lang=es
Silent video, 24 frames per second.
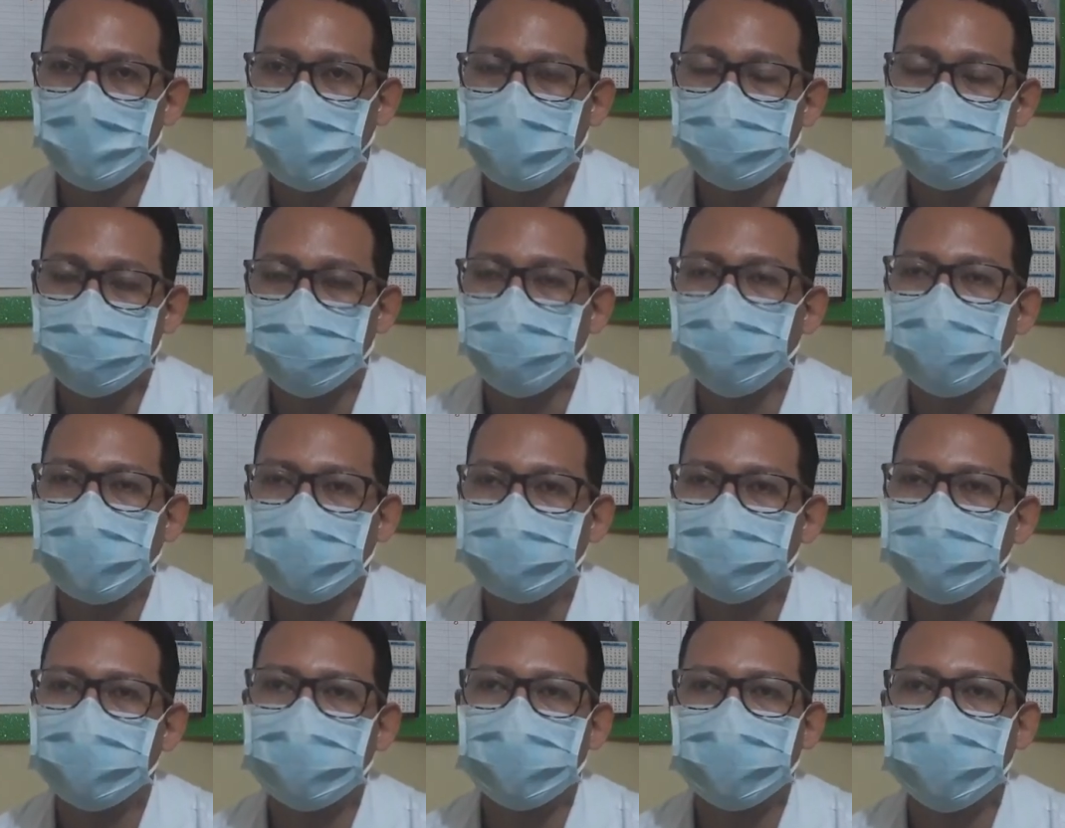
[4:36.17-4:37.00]
en su,
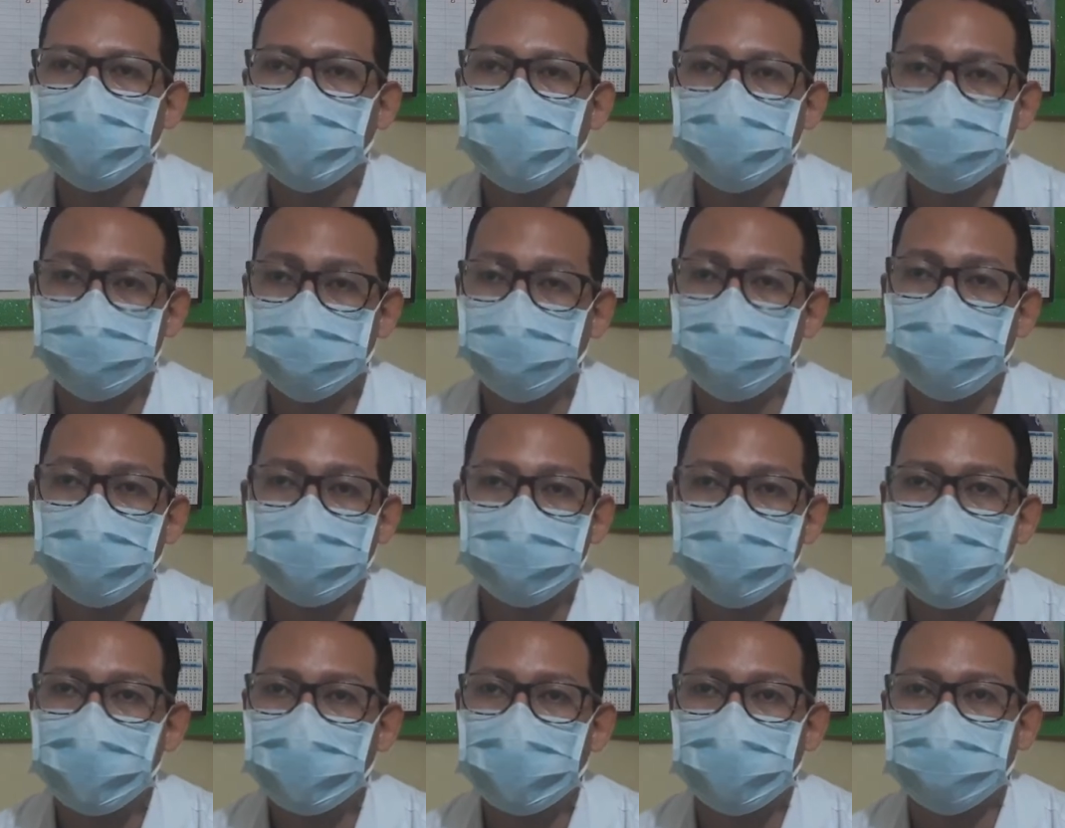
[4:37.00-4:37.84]
parte, en su
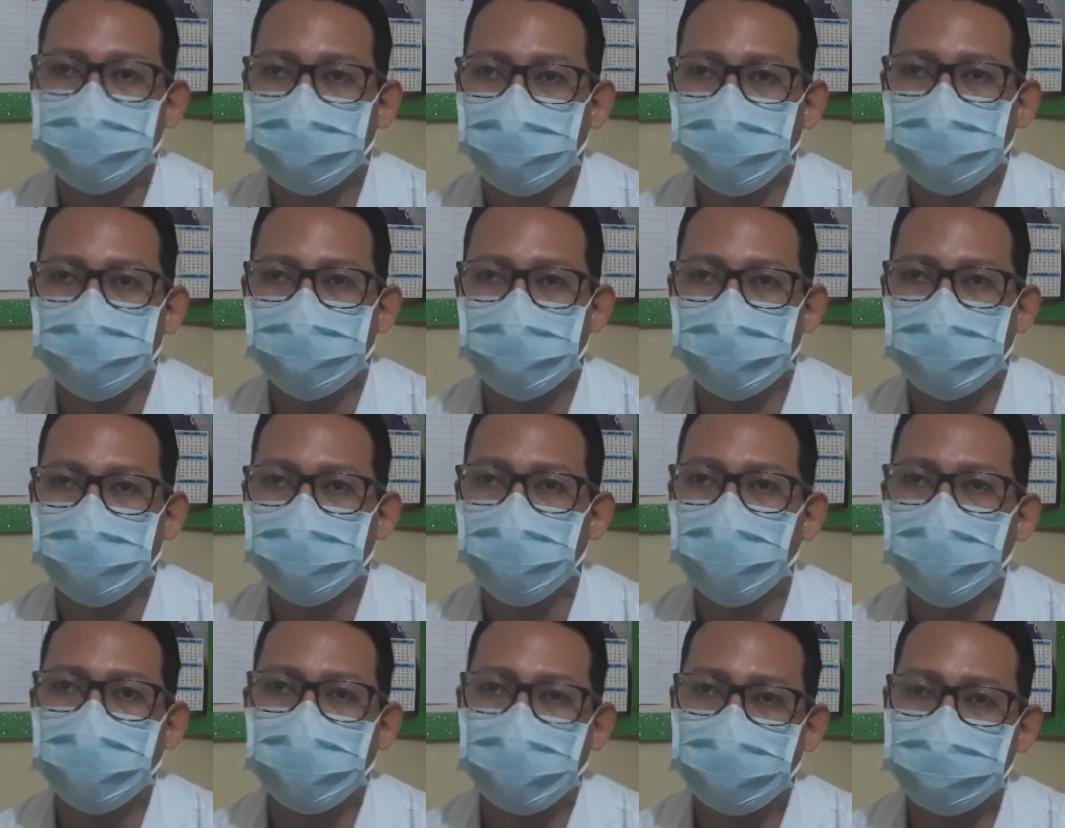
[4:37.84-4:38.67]
parte anatómica,
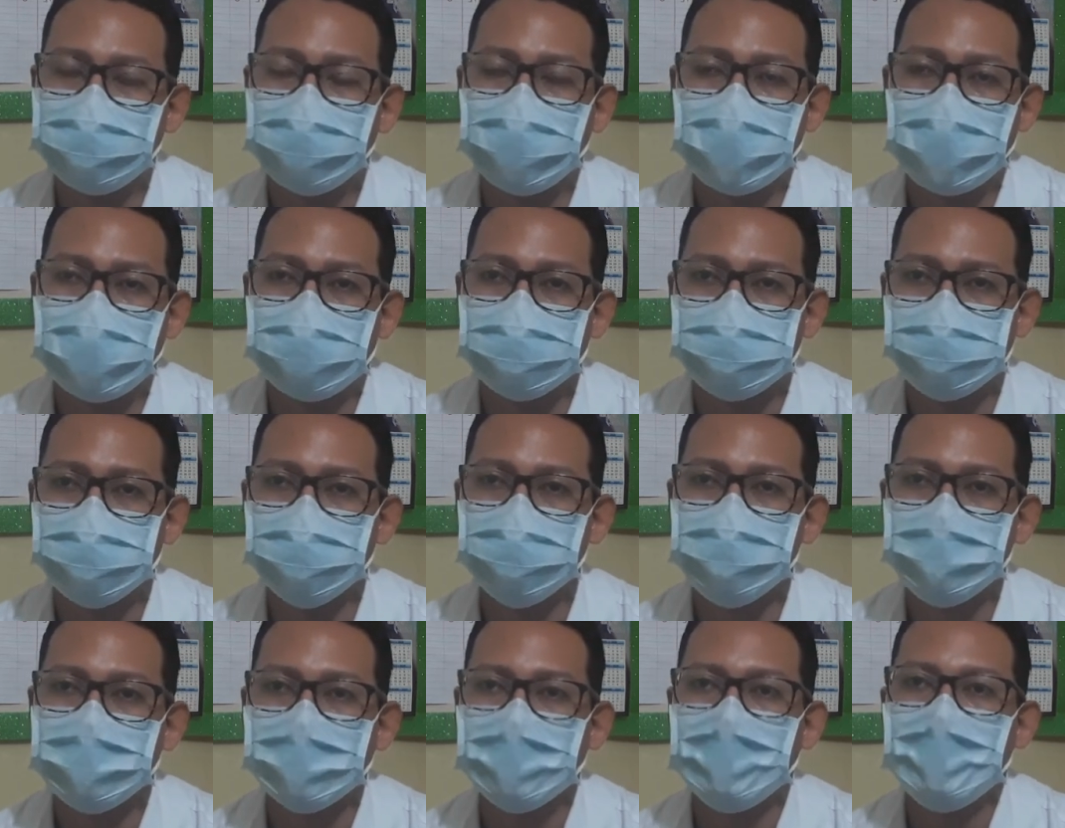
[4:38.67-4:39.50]
pues en este caso